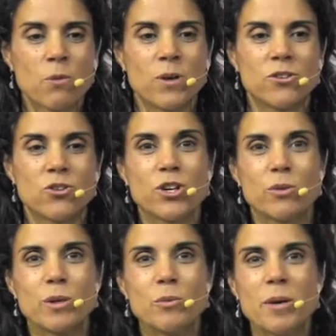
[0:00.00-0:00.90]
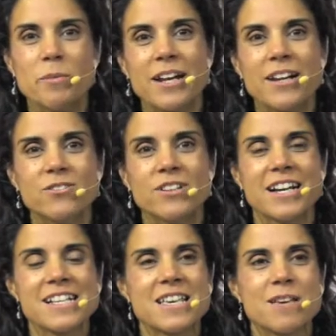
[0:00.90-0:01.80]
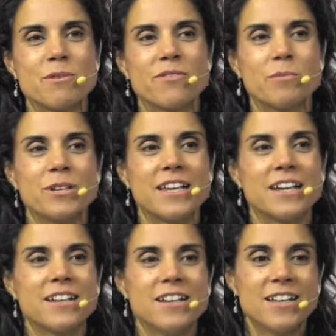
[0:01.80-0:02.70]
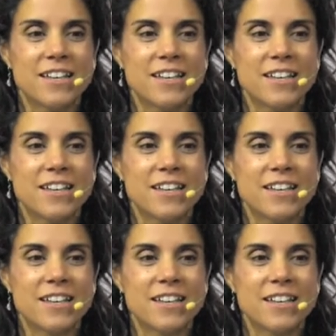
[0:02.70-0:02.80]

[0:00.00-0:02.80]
Cuando nos reunimos en verano en casa de mi familia,